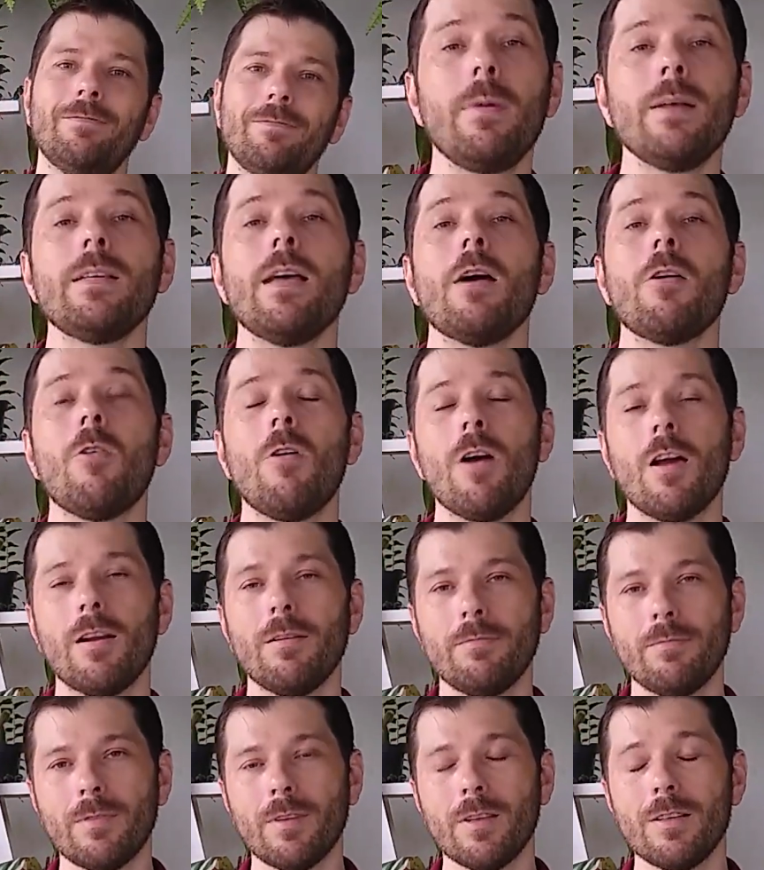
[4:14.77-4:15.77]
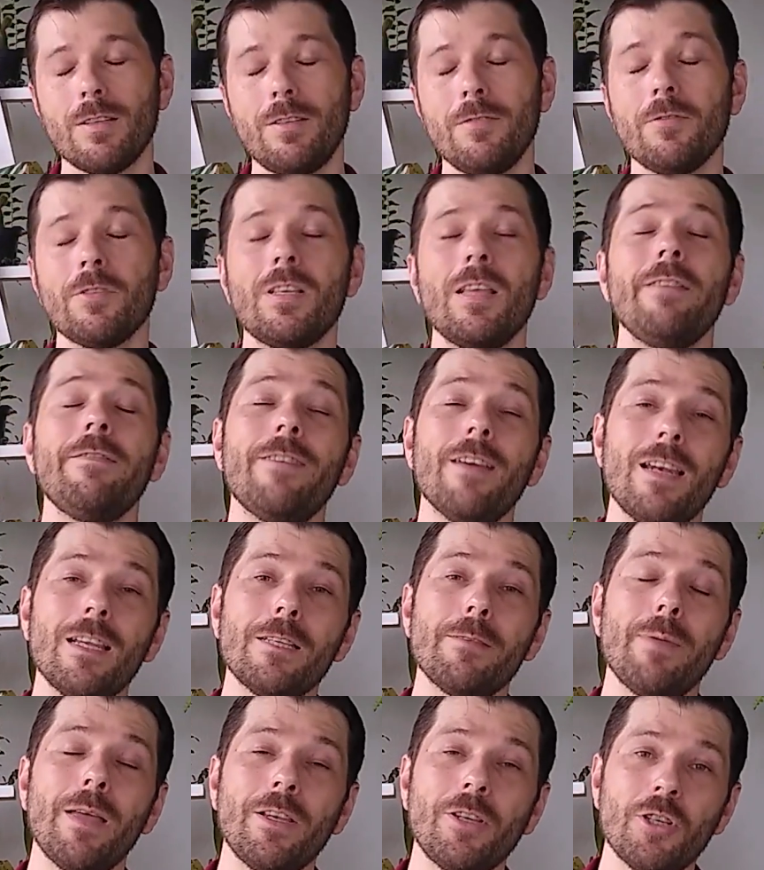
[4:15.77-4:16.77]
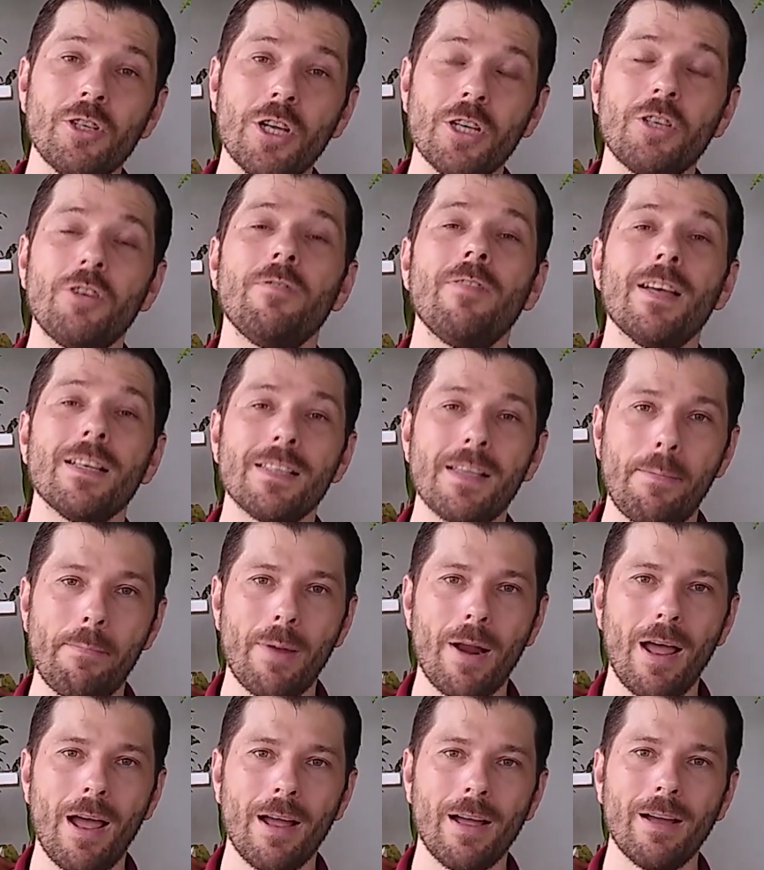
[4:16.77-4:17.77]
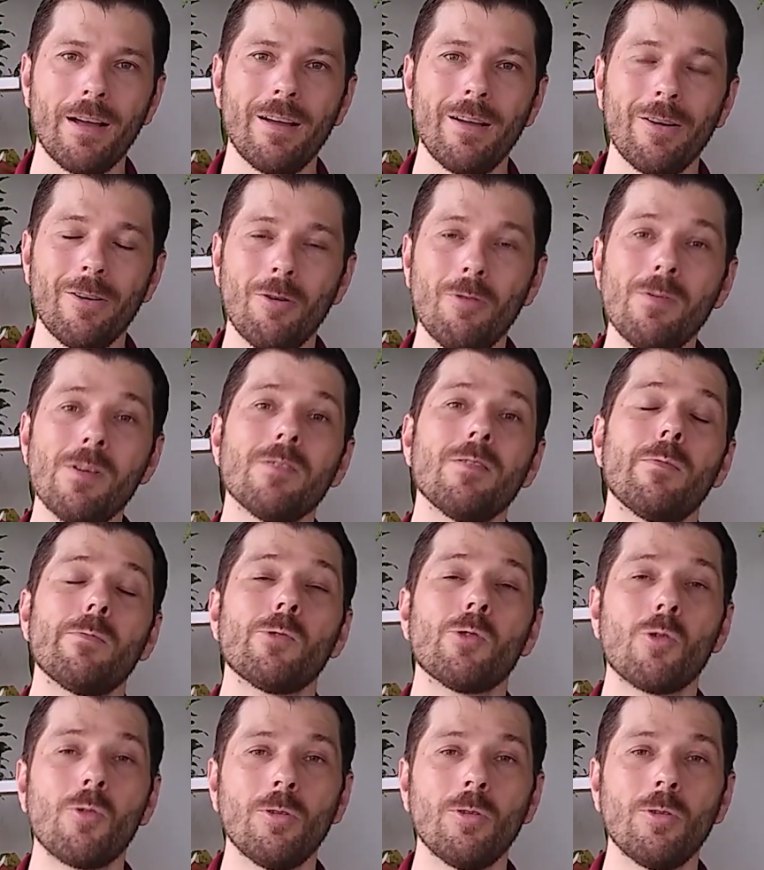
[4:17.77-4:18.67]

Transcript: Mas e agora? Se você infelizmente já tiver essa praga, como nós vamos